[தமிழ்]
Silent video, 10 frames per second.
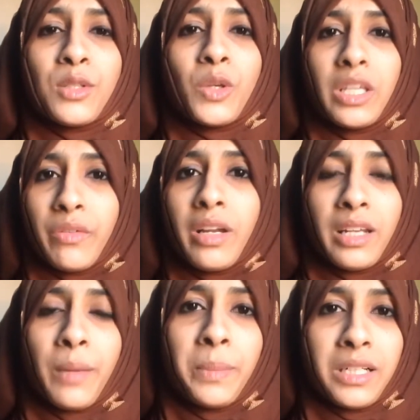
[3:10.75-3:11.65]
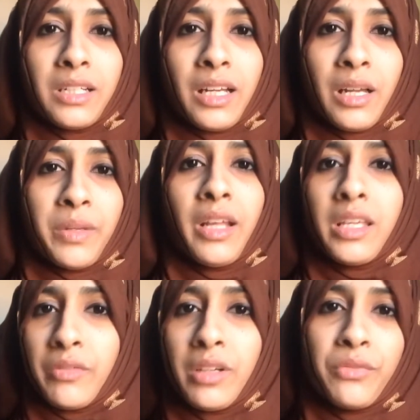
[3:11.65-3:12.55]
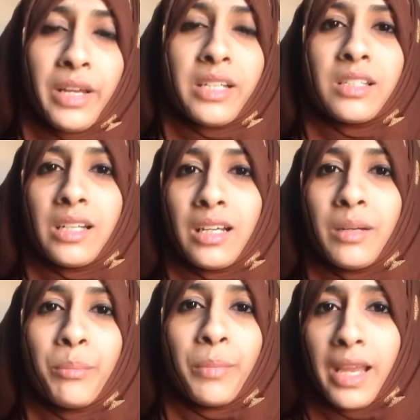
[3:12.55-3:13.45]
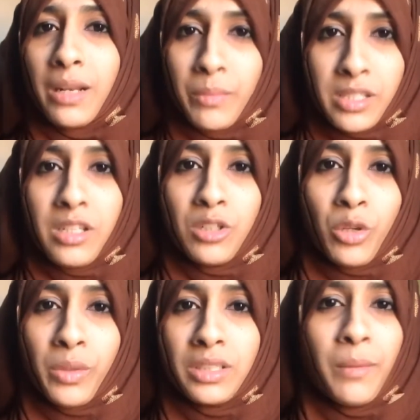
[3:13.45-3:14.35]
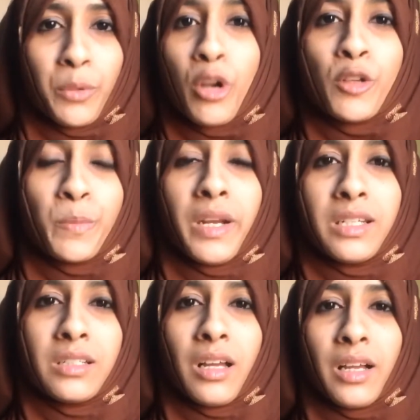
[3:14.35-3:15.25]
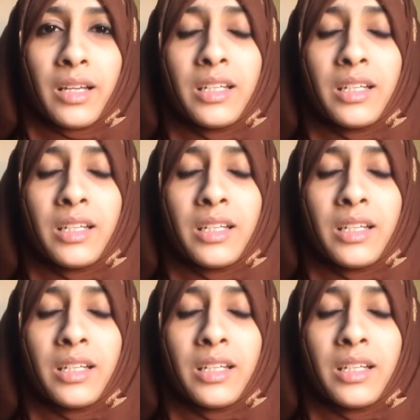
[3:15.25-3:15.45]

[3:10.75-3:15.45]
ஸோ இவங்க என்ன பண்ணுறாங்க அப்படின்னா இவங்க ஃபேக்ட்ரியில் மேல் மஸ்கிட்டோவை தான் ப்ரொடியூஸ் பண்ணிட்டுருக்காங்க